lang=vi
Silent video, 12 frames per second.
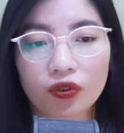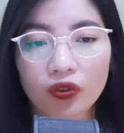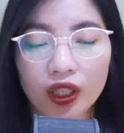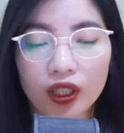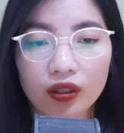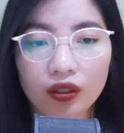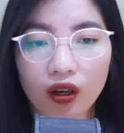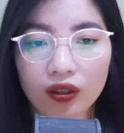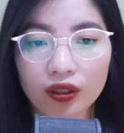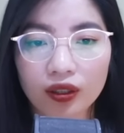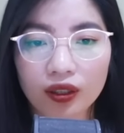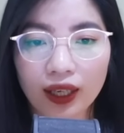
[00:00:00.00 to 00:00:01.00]
Phi đứng đó
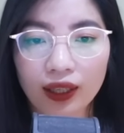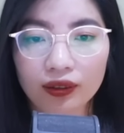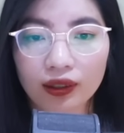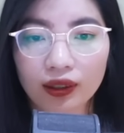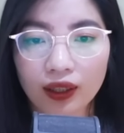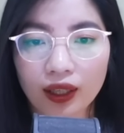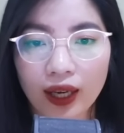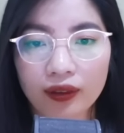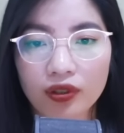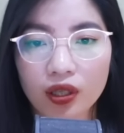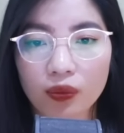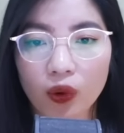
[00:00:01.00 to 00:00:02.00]
ngơ ngác.
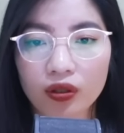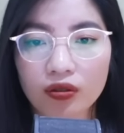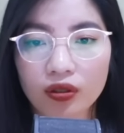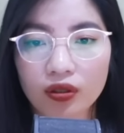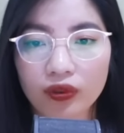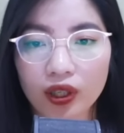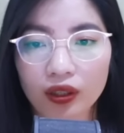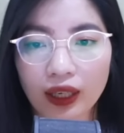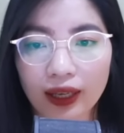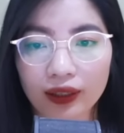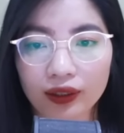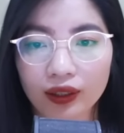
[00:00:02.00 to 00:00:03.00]
Anh vừa muốn giữ vợ
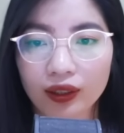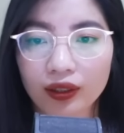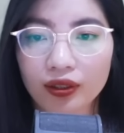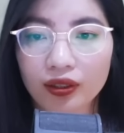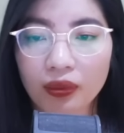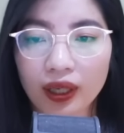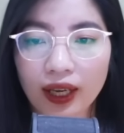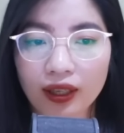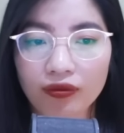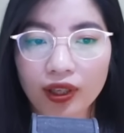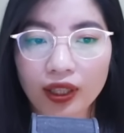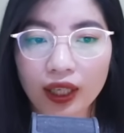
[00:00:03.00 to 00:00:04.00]
lại, nhưng mà
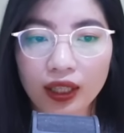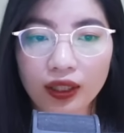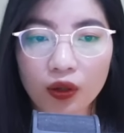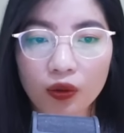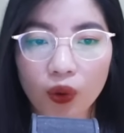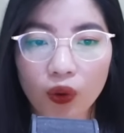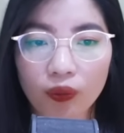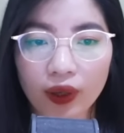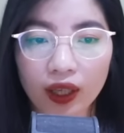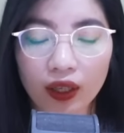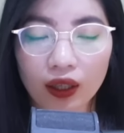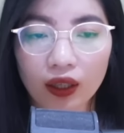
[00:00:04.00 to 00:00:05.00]
đành phải nghe theo bố
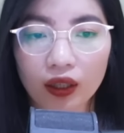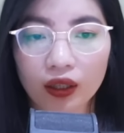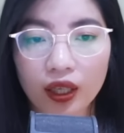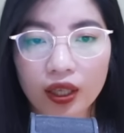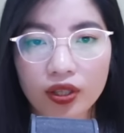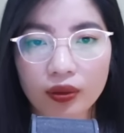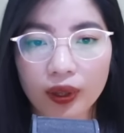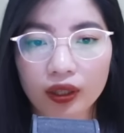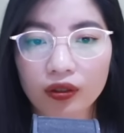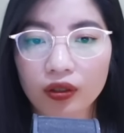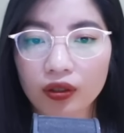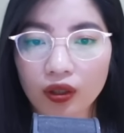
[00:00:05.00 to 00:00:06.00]
mẹ, nên chỉ
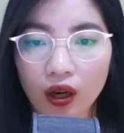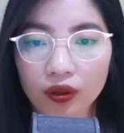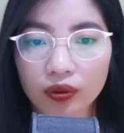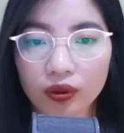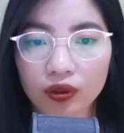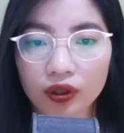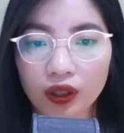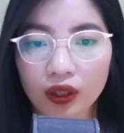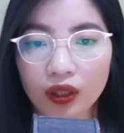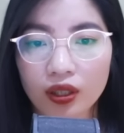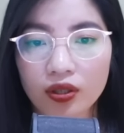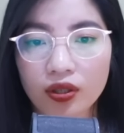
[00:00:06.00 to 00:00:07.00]
biết đứng đó thôi,
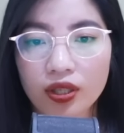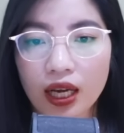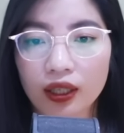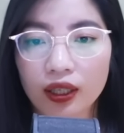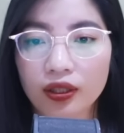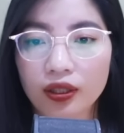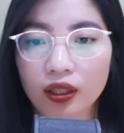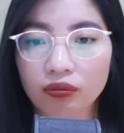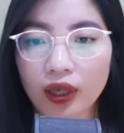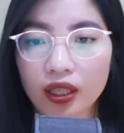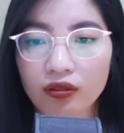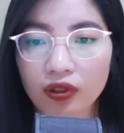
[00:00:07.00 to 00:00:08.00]
chưa trả lên
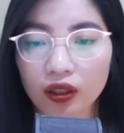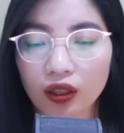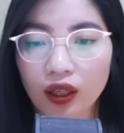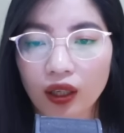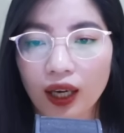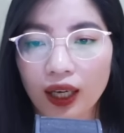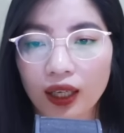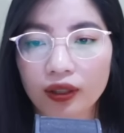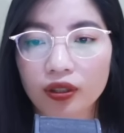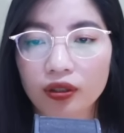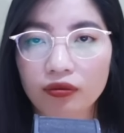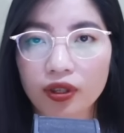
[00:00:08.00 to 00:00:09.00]
tiếng bênh vực hay là
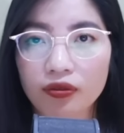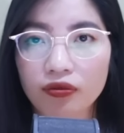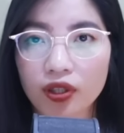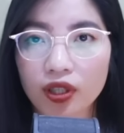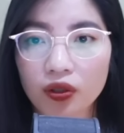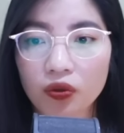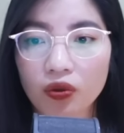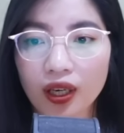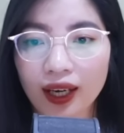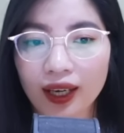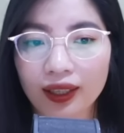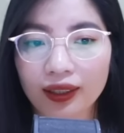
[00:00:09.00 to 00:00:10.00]
đứng về phía của
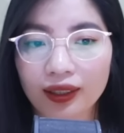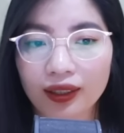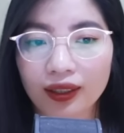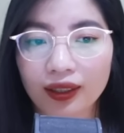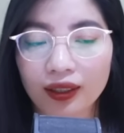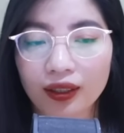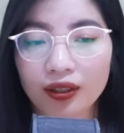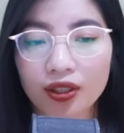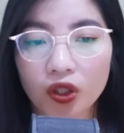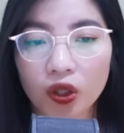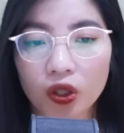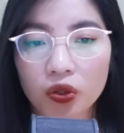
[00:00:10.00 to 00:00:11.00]
ai.
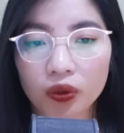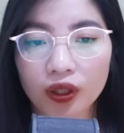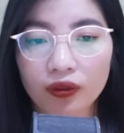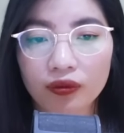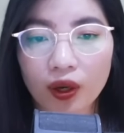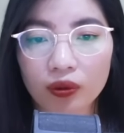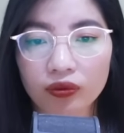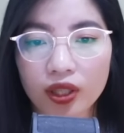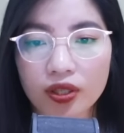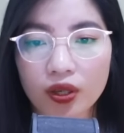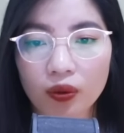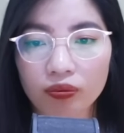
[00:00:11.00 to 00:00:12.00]
Như có chút thất vọng
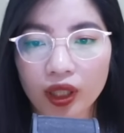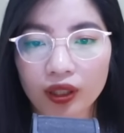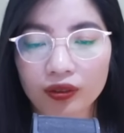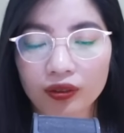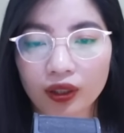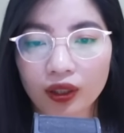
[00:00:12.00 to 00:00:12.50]
về chồng mình.